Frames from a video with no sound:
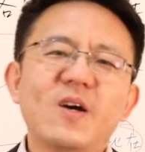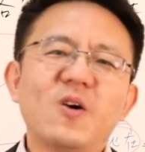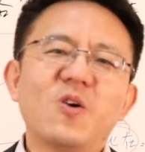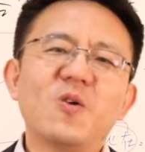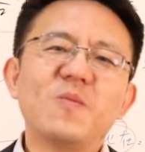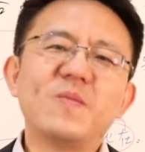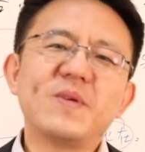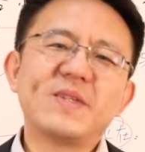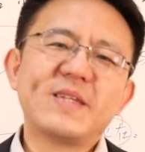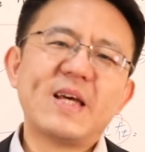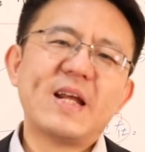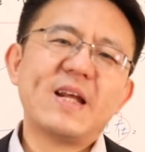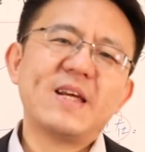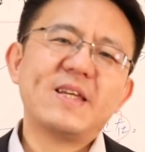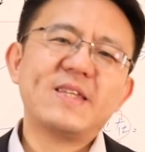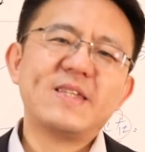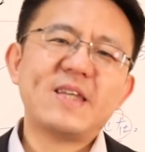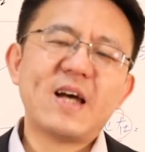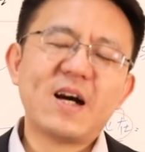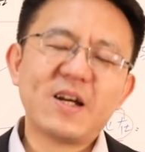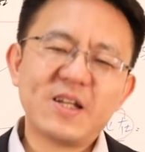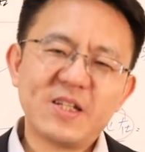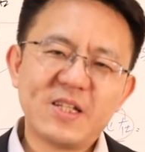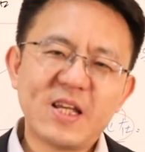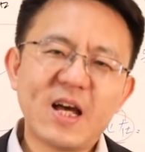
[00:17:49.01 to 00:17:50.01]
我们再来
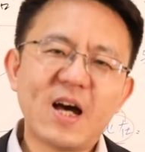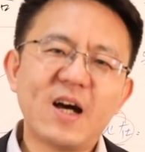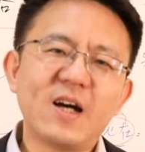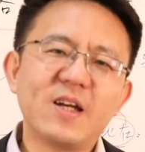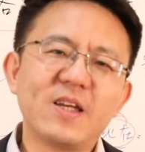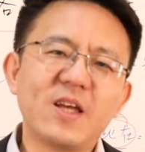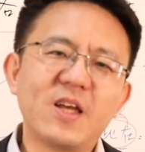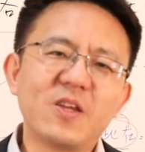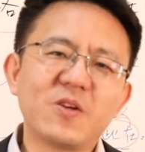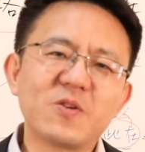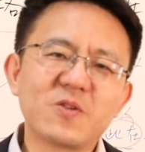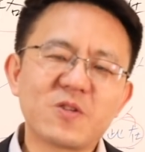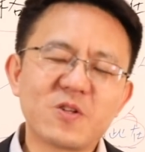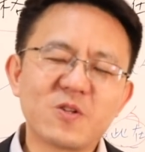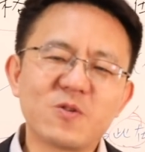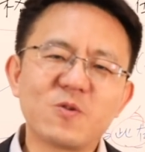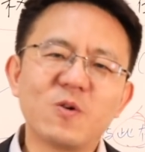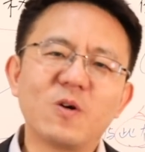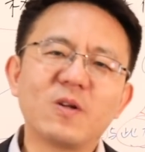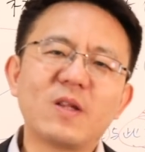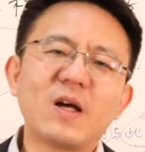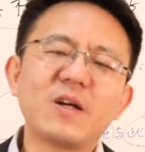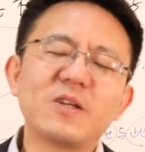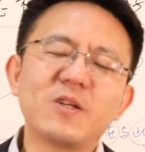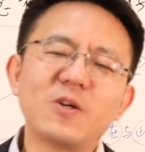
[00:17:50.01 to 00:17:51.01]
想一下，也就是
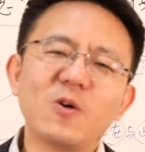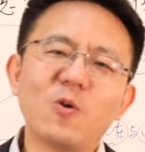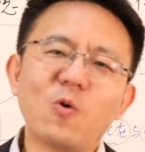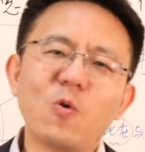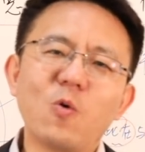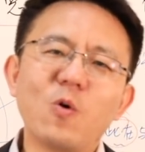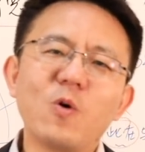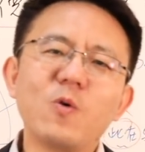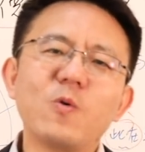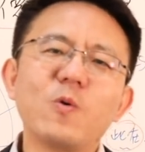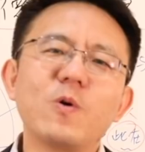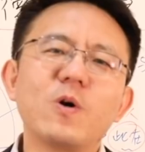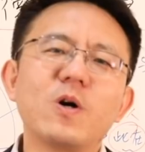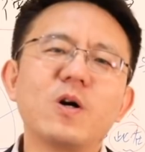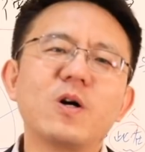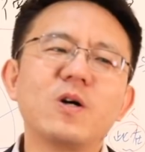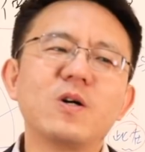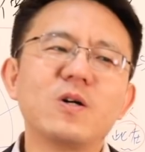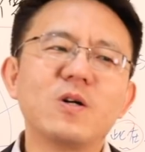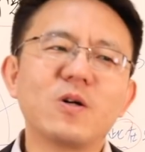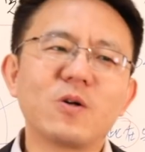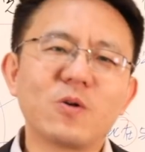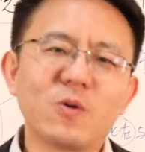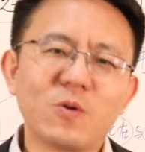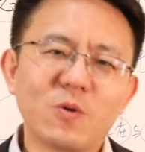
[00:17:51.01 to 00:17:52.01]
说，当你浑浑噩
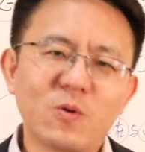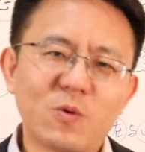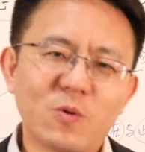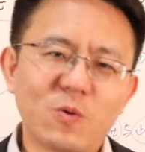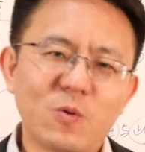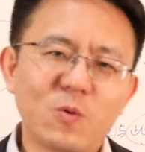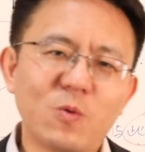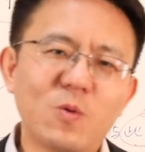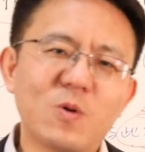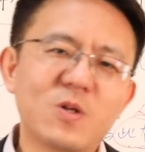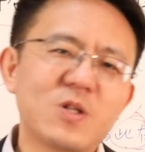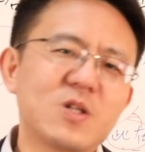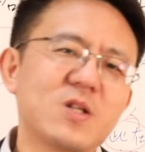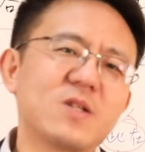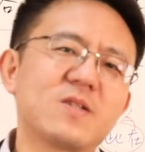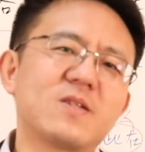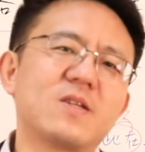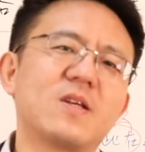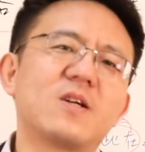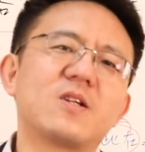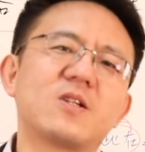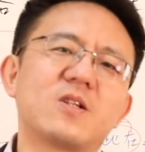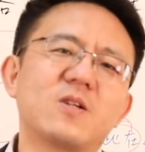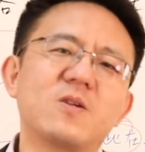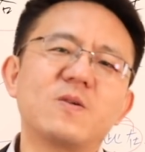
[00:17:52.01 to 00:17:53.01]
噩过日
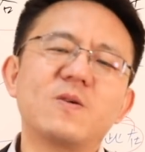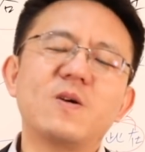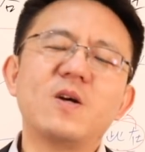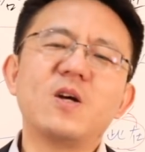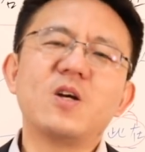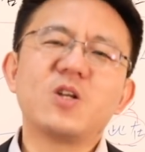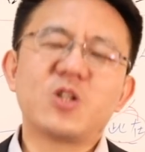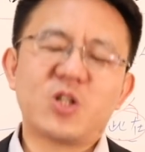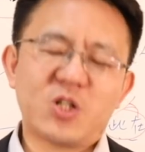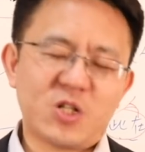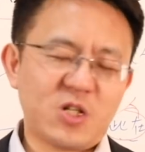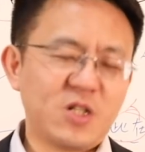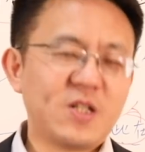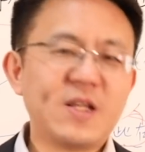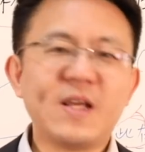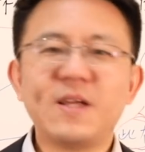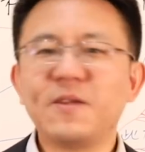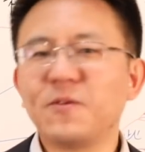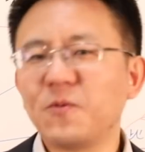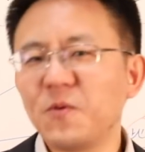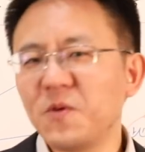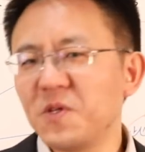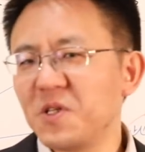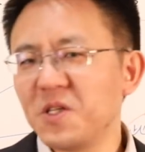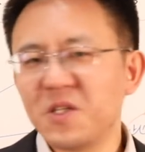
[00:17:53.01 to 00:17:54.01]
子的时候，时
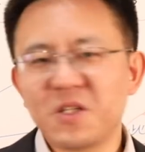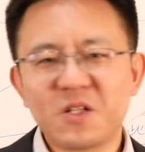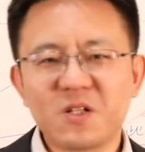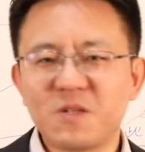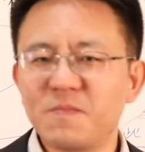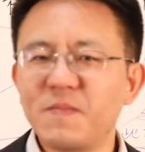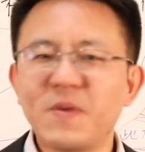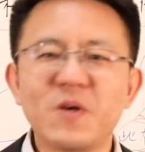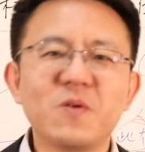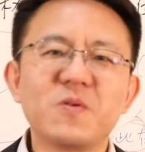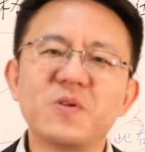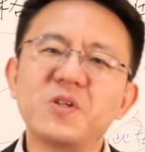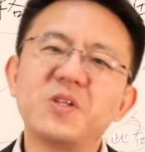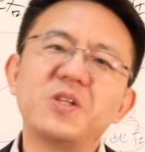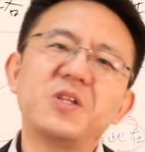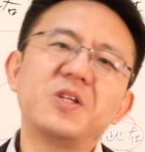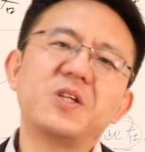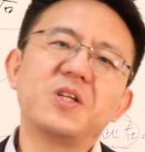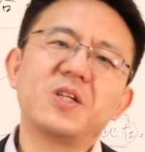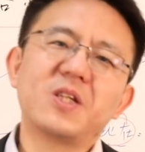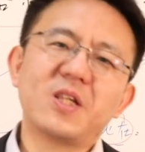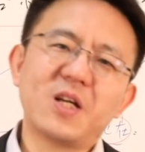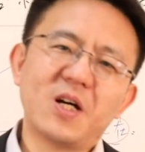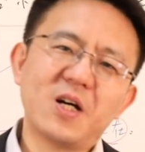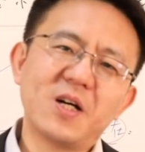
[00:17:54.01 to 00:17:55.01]
间对你是没有意义
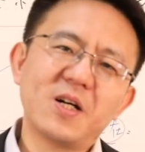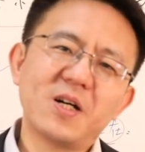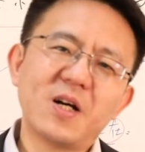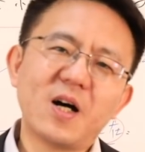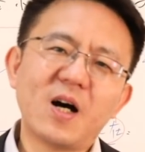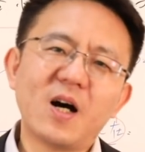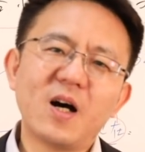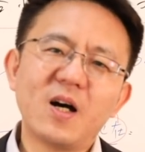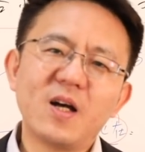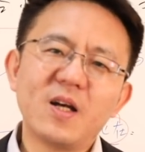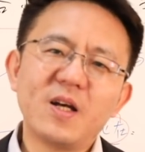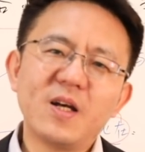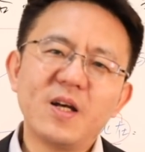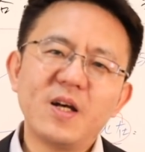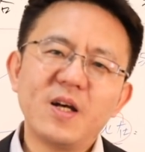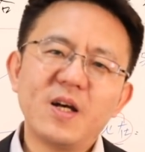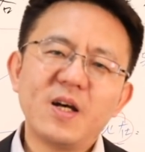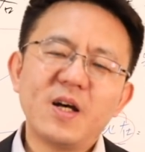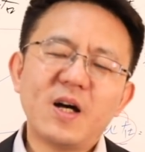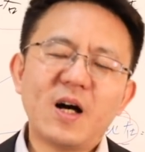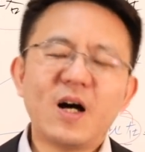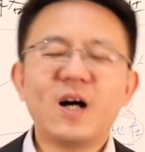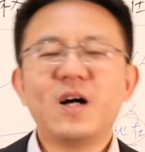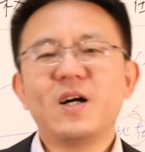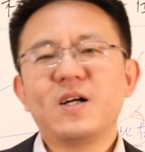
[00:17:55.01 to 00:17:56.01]
的啊。
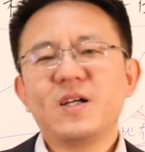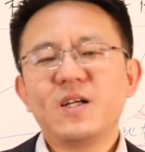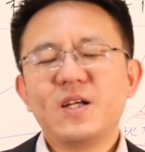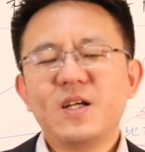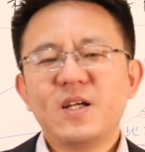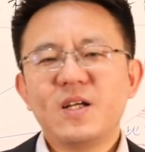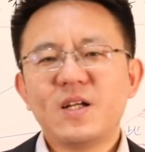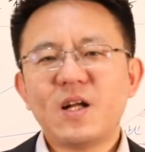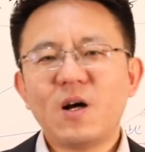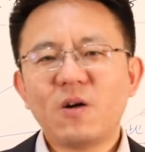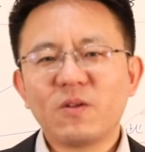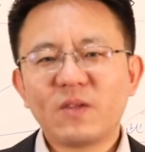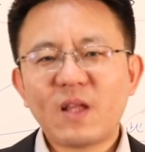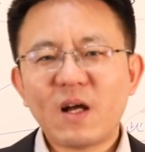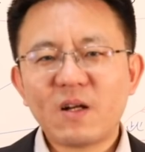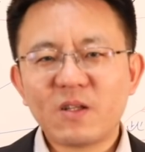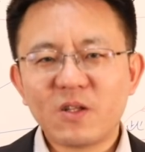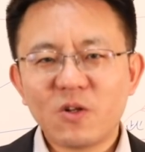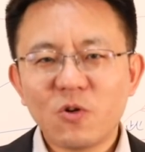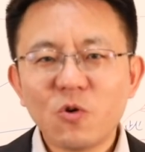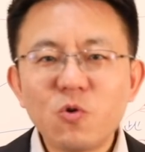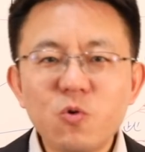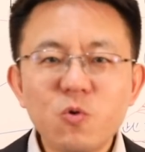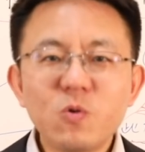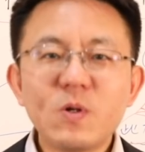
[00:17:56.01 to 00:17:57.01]
好，然后当
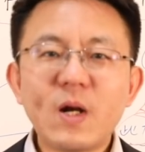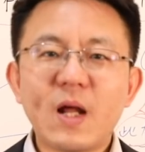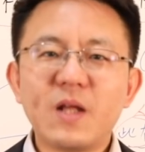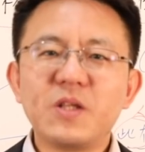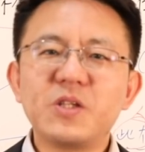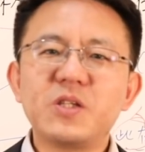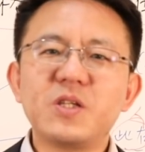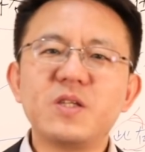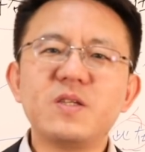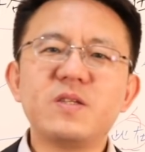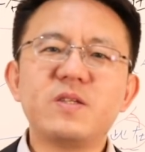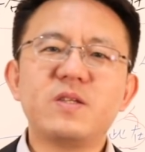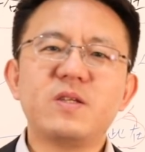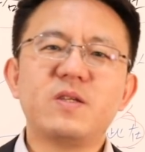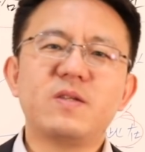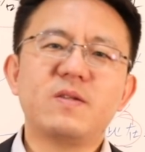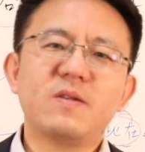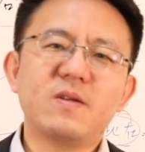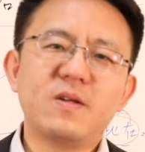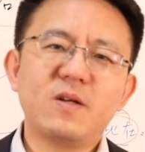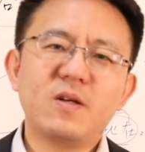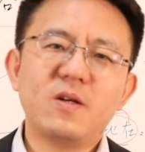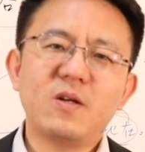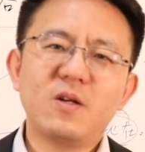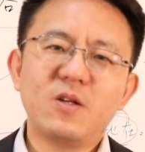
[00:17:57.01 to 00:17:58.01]
你忽然惊醒，
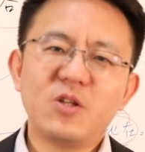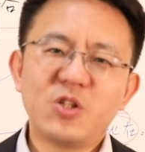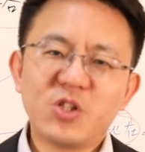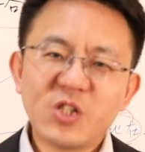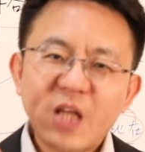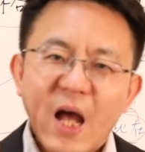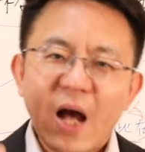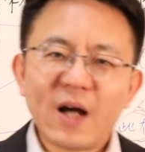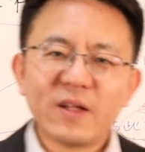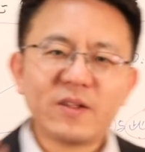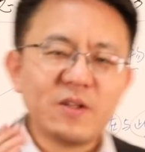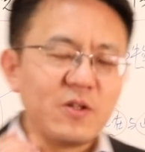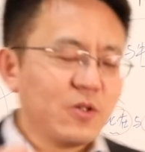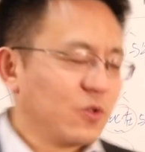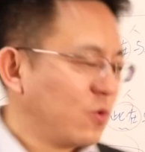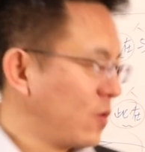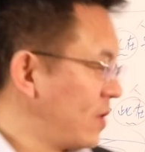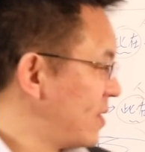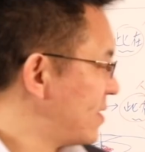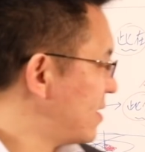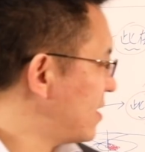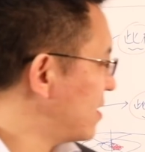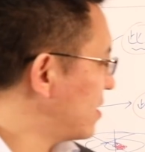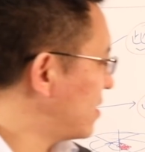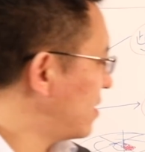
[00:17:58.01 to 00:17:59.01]
下定
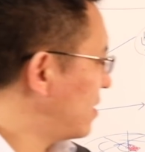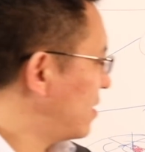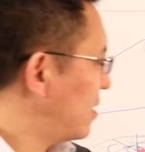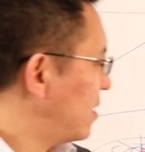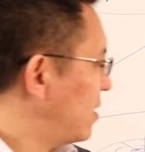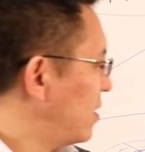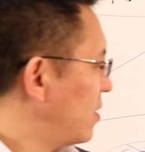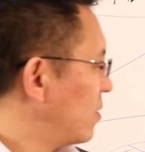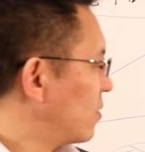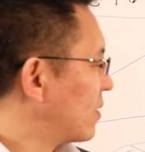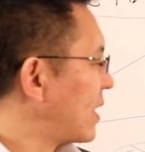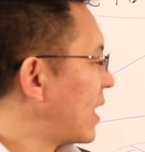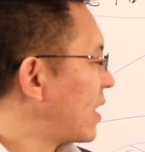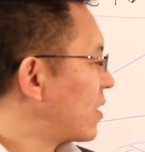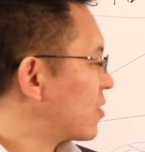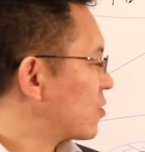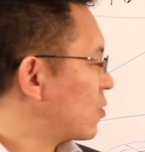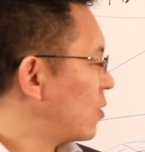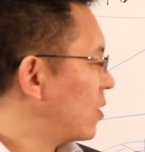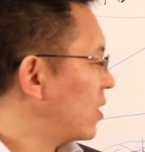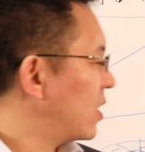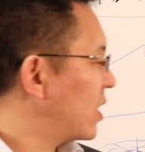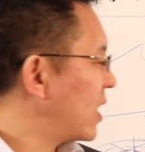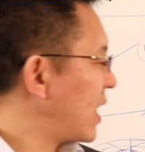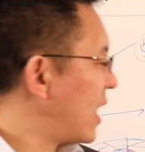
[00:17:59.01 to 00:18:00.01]
决心，用他的
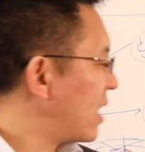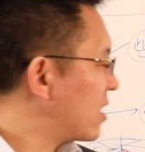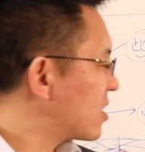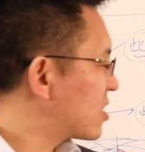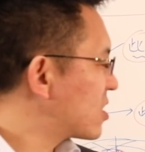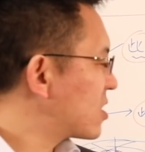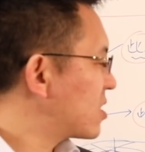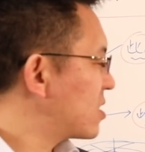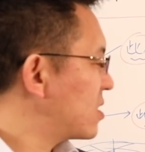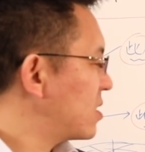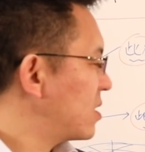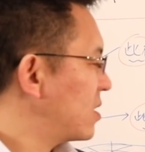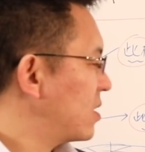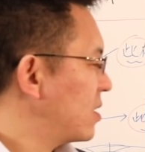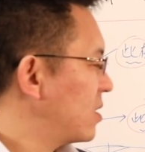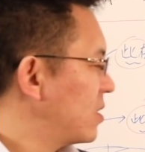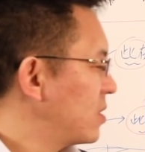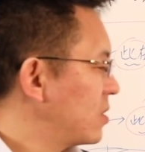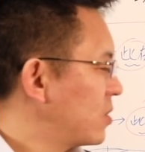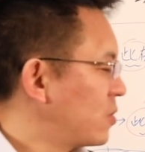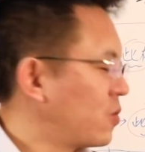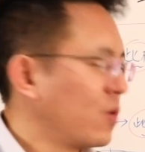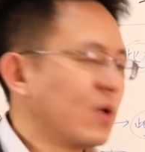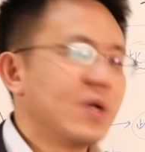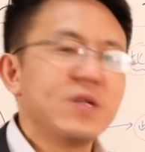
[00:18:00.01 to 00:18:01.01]
说，良知
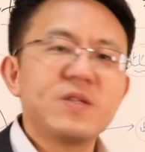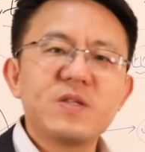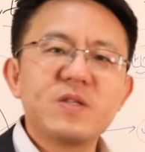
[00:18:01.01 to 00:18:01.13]
决